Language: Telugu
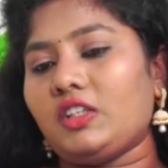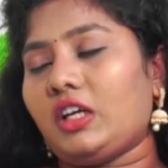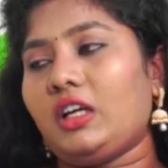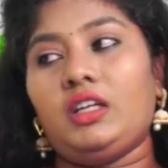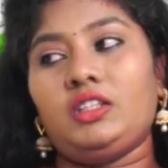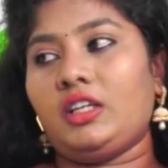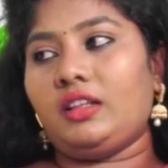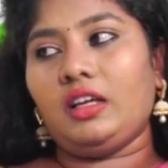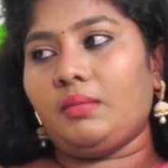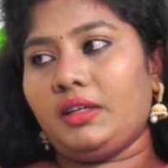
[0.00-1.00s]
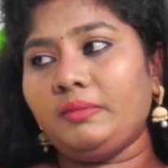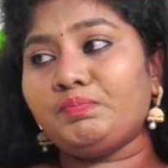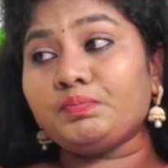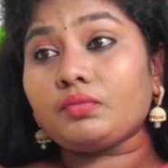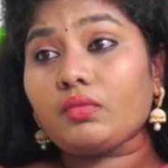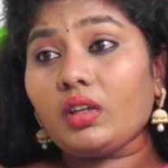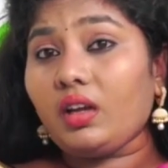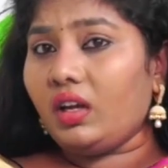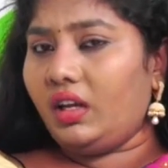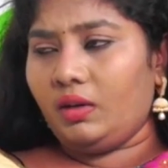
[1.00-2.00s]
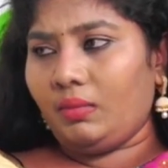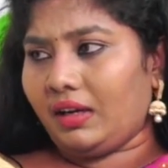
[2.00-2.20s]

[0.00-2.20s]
ప్రచారం నేను చేద్దామని నేను